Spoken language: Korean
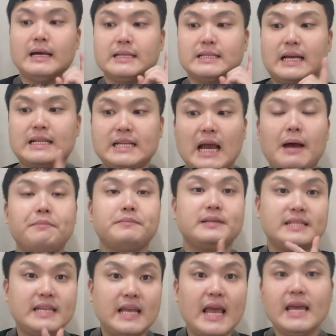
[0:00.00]
자, 샵
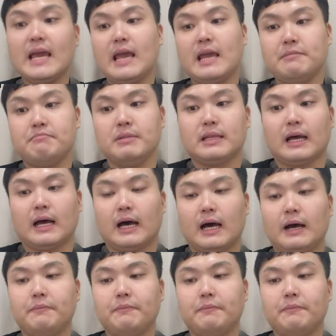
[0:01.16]
세 개입니다.